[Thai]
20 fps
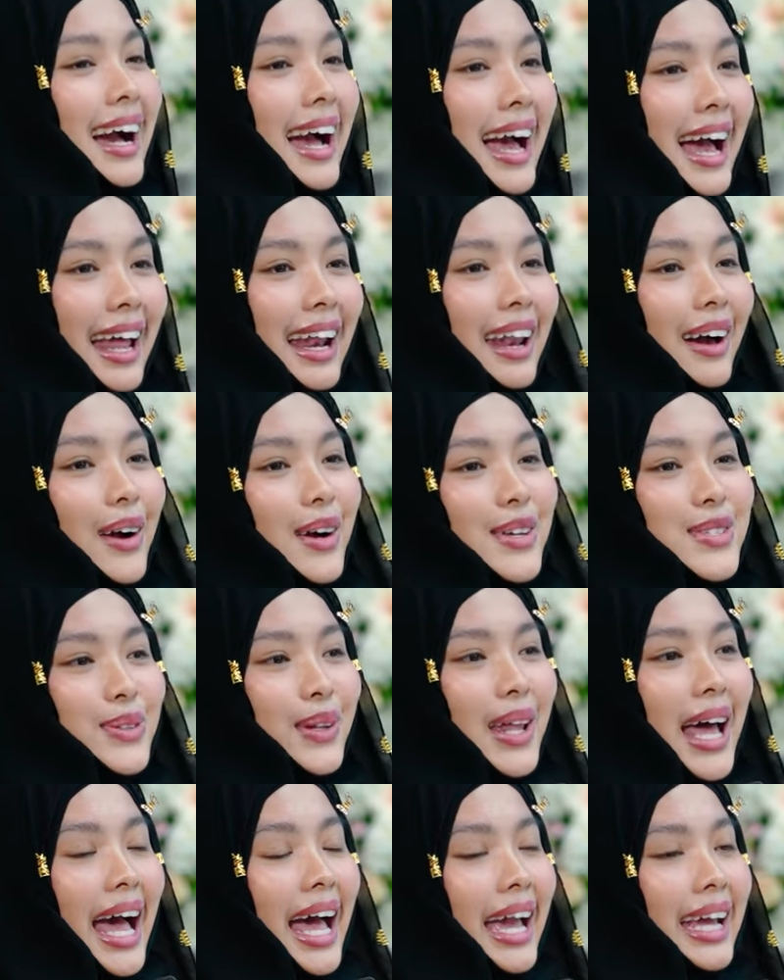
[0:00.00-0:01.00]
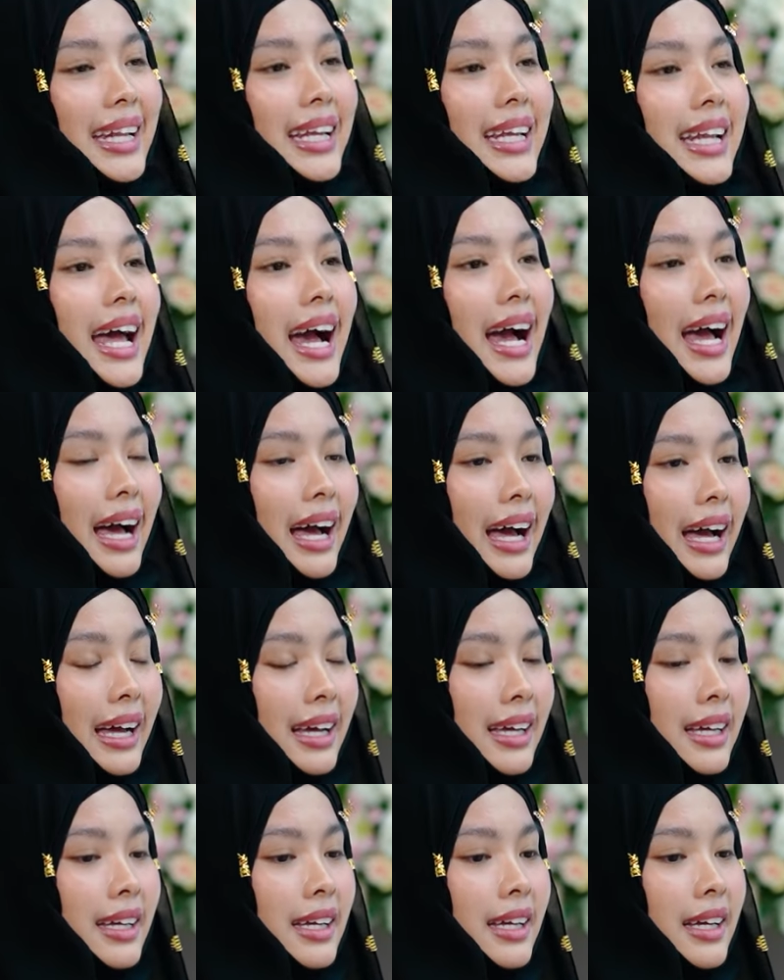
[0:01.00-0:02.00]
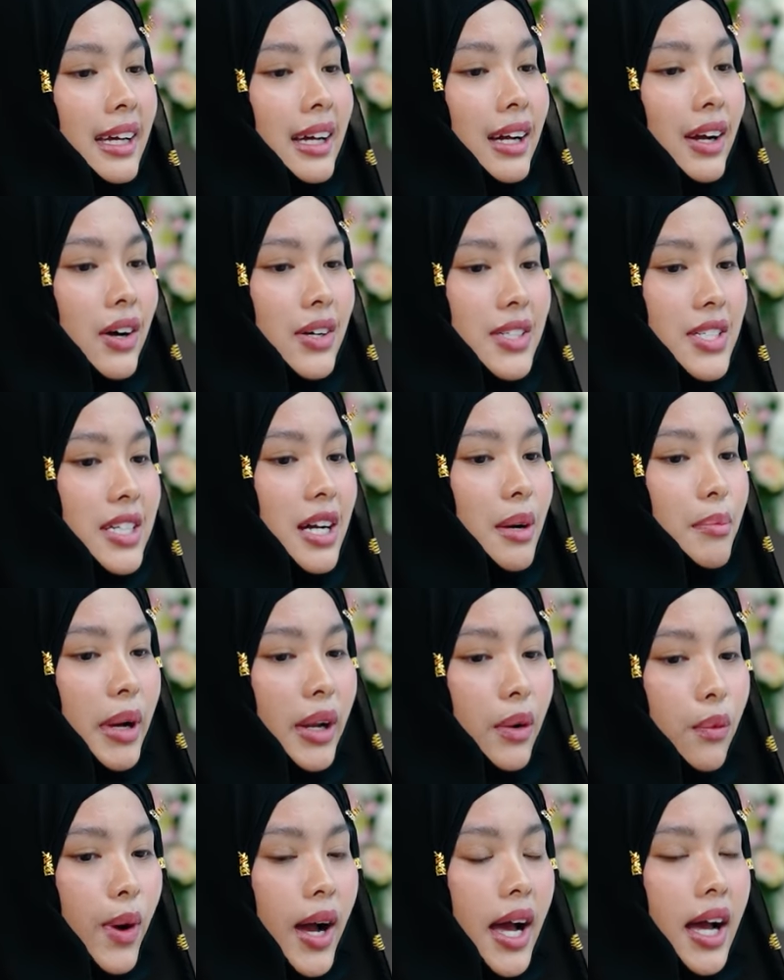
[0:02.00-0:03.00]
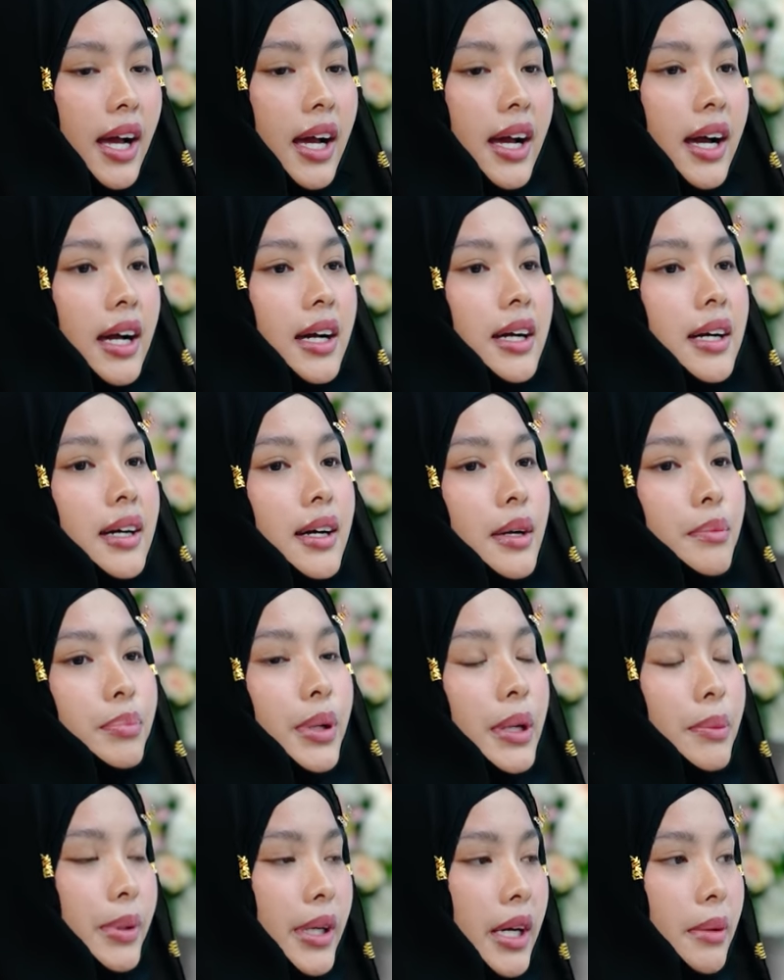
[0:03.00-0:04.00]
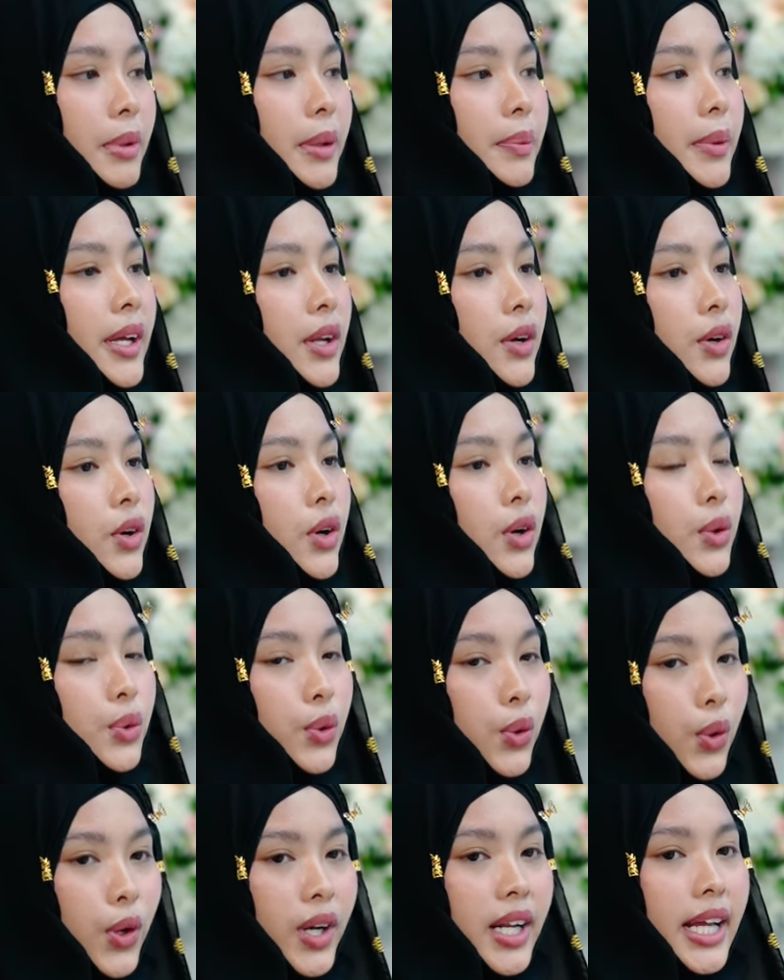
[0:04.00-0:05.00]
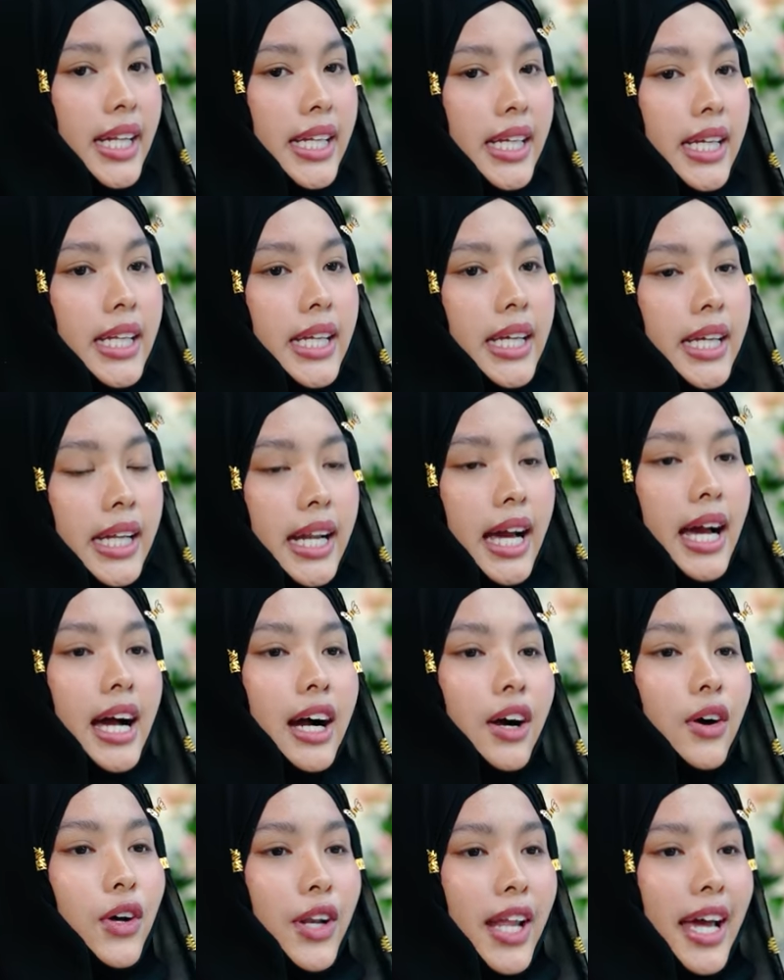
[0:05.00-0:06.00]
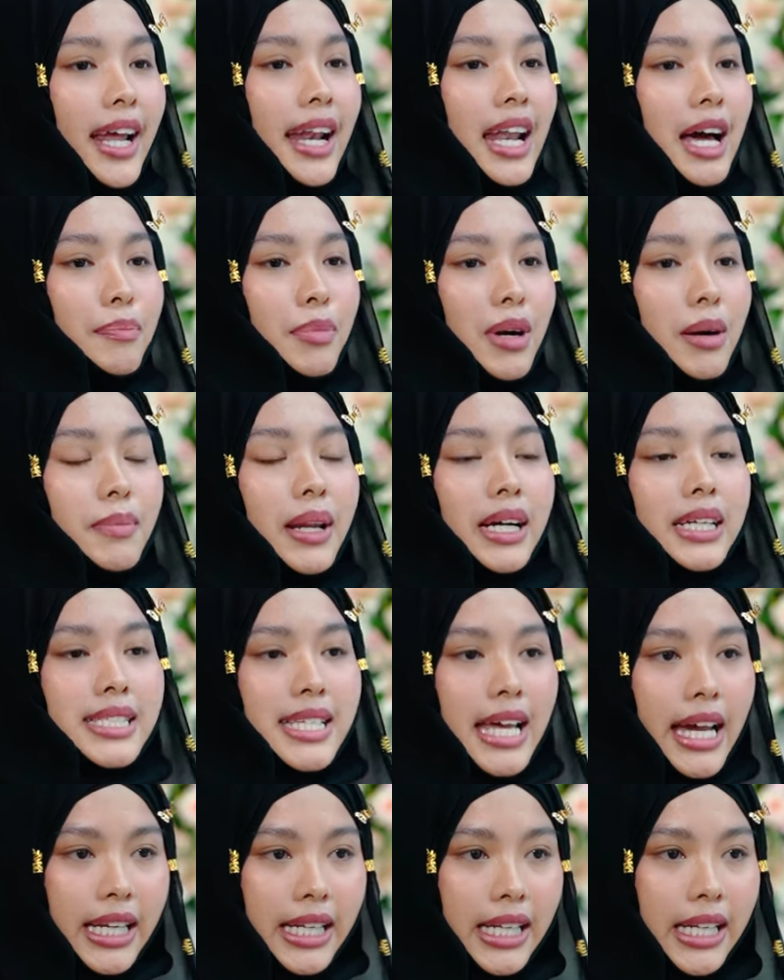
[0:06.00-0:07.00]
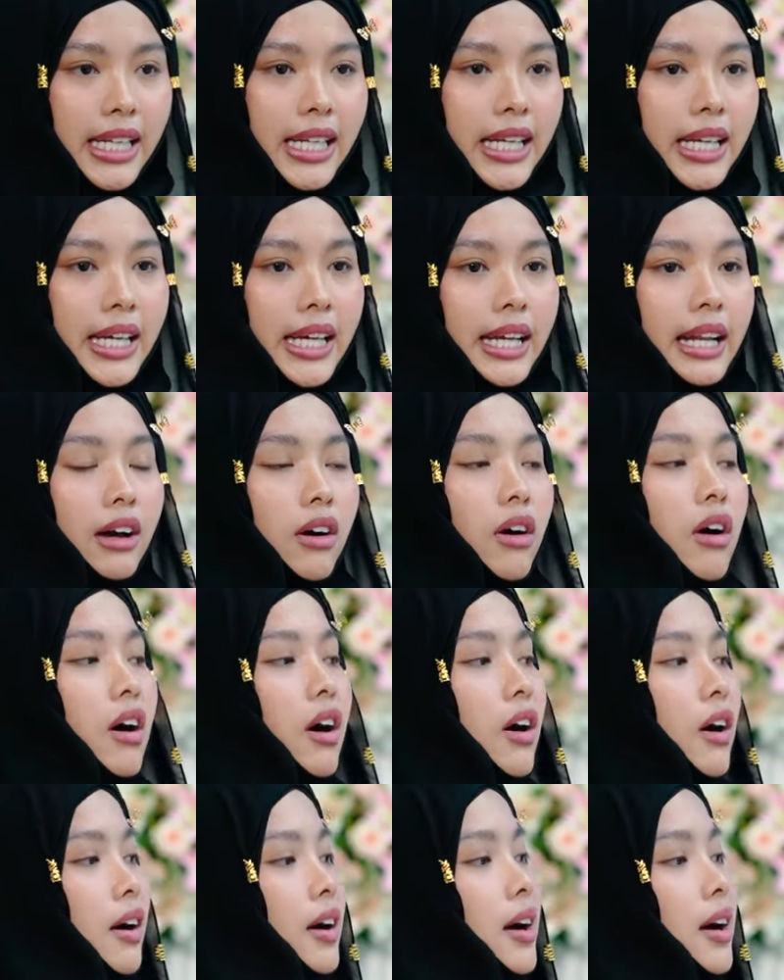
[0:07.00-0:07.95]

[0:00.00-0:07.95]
ค่ะ แล้วก็สุดท้ายนี้นะคะ ก็เชื่อมั่นว่า เพื่อนๆพี่ๆ น้องๆทุกคนในที่นี้นะคะ ก็ได้รับกำลังใจดีๆ แล้วก็